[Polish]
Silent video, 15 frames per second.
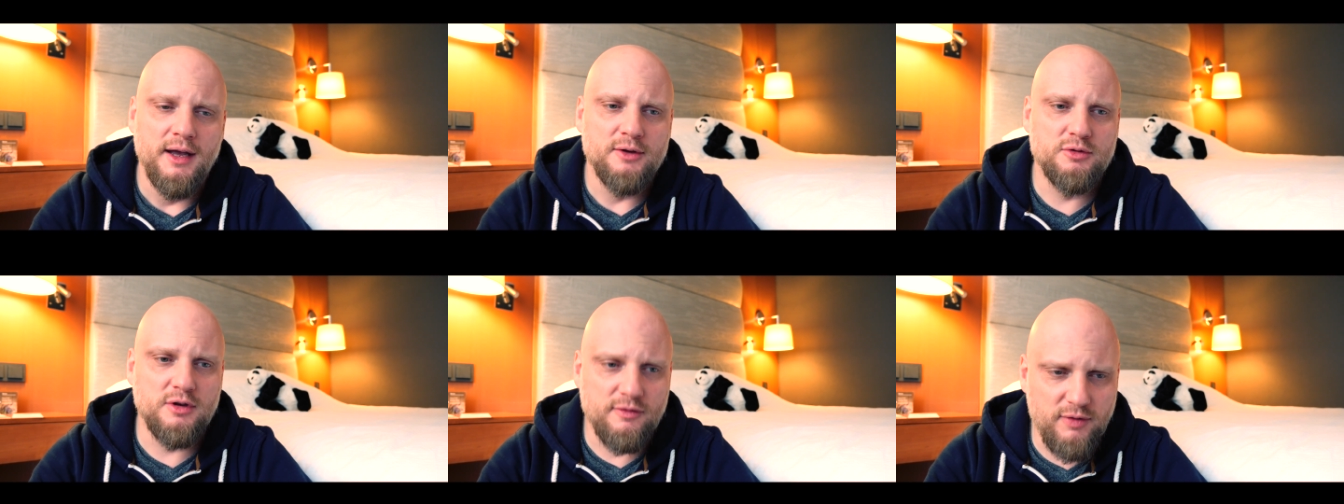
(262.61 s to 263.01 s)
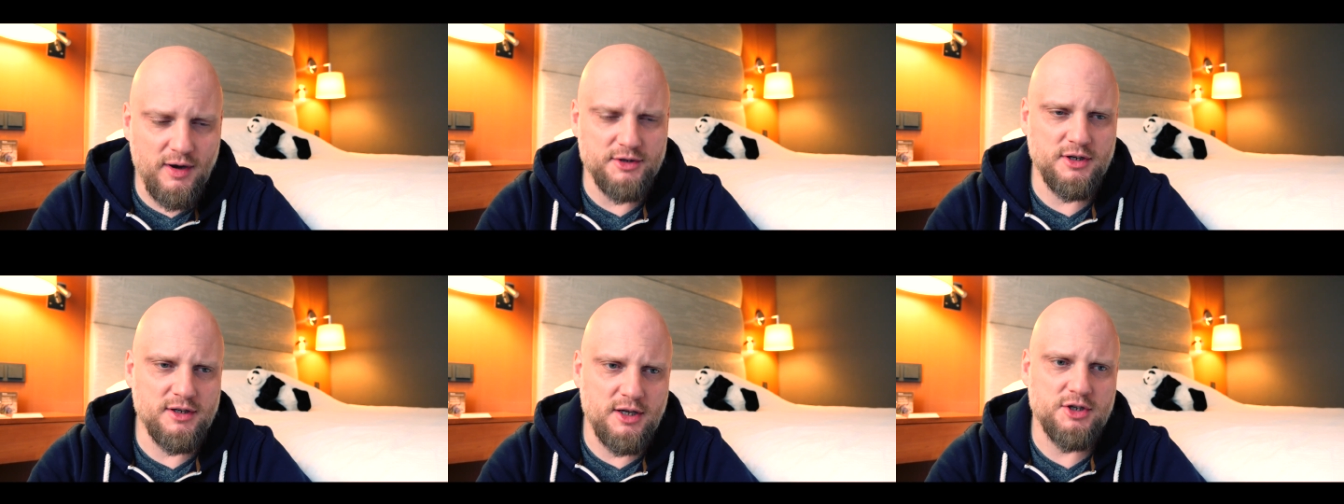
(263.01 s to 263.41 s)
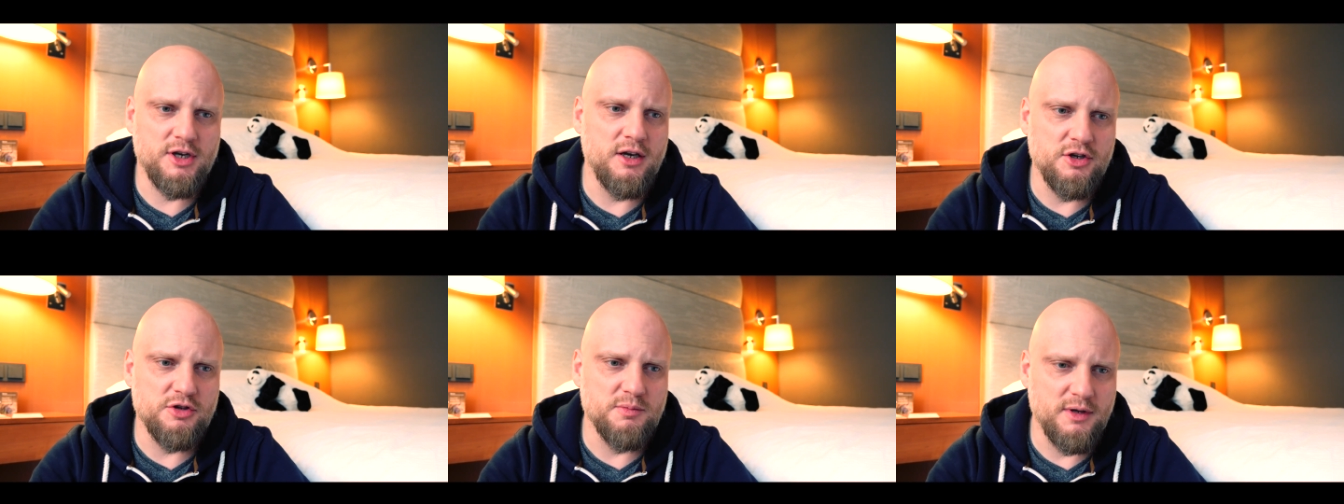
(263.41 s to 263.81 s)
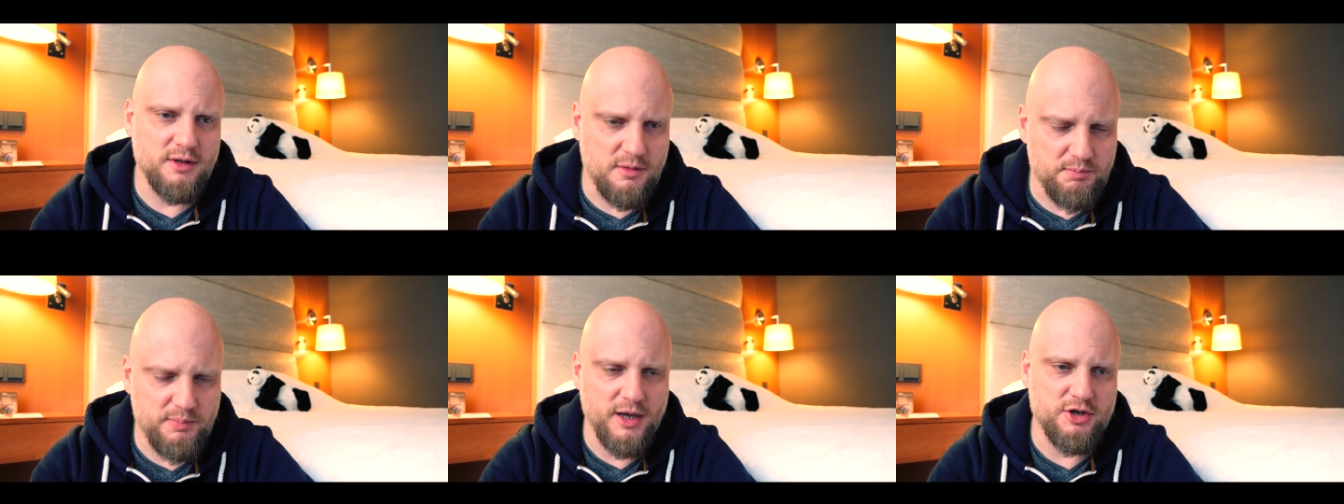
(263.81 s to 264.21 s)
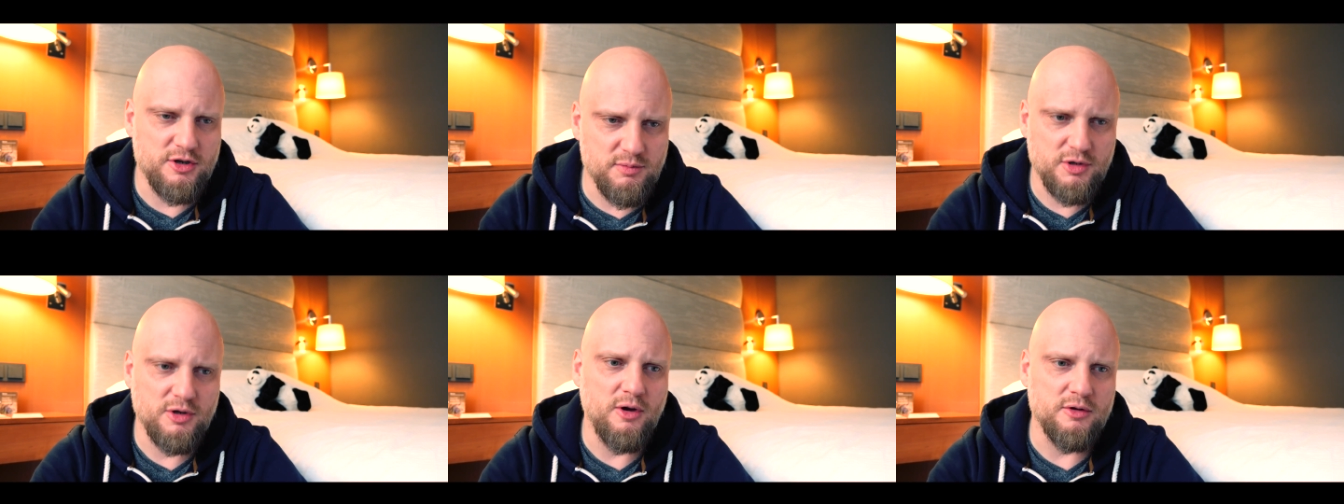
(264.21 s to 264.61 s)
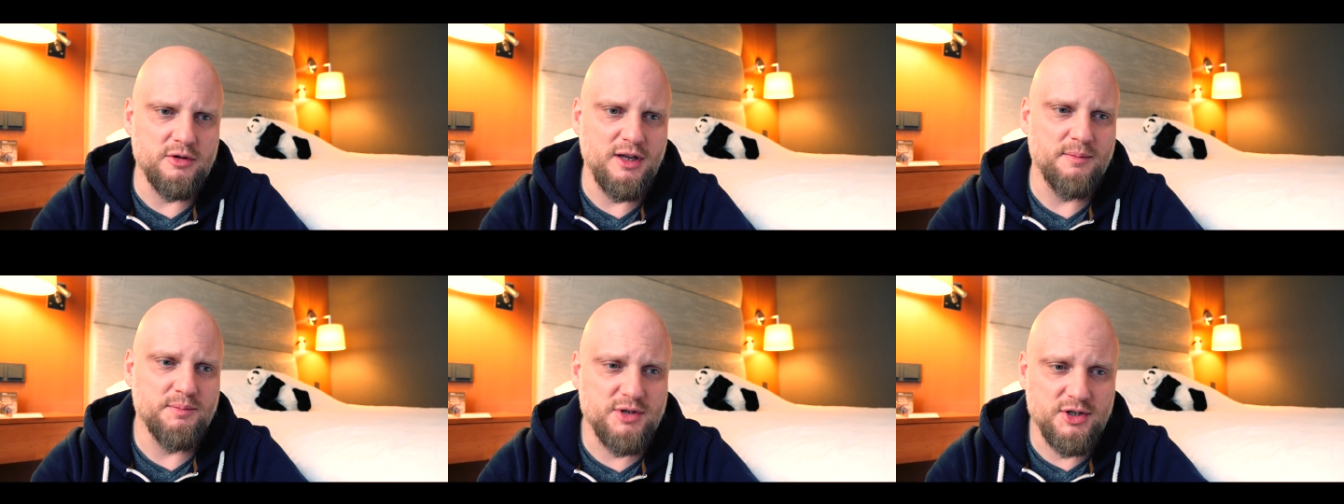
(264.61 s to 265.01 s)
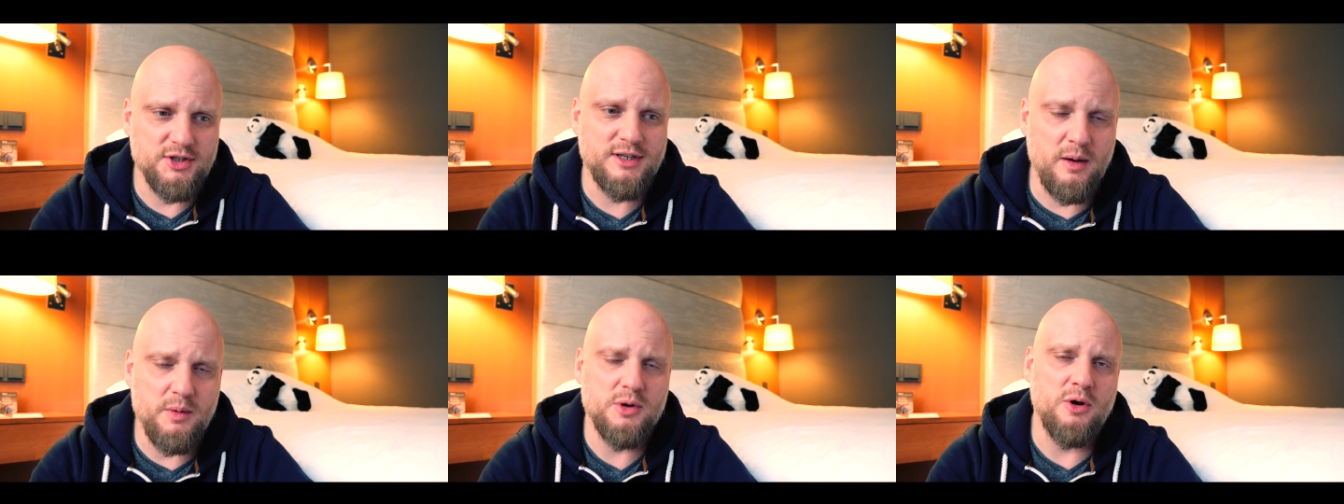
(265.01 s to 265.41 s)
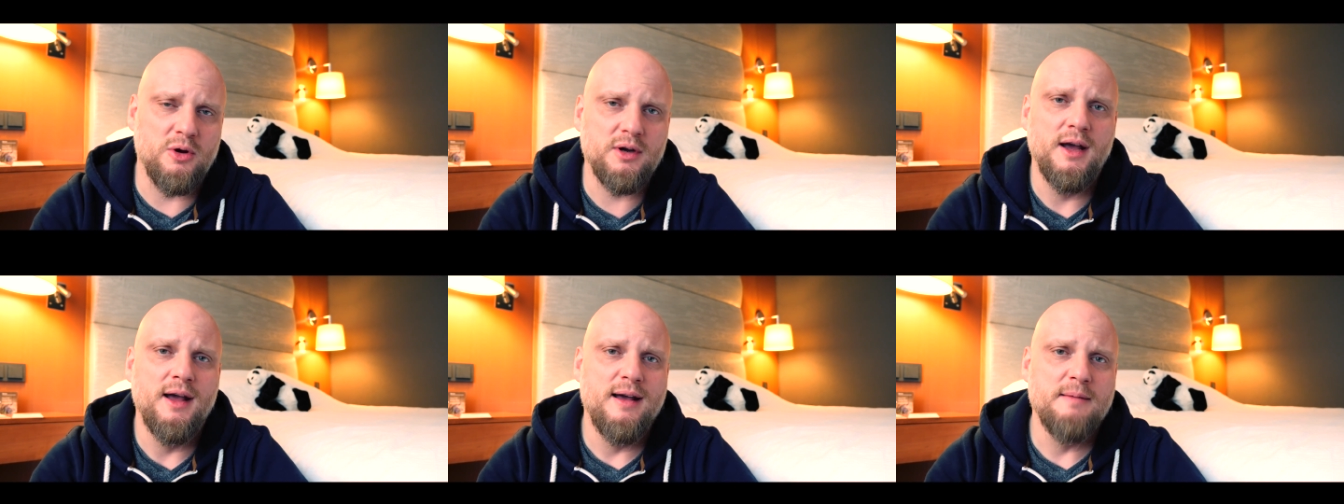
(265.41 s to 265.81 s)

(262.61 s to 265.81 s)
który właśnie zaczęliśmy tym pierwszym tygodniem, przez cały rok,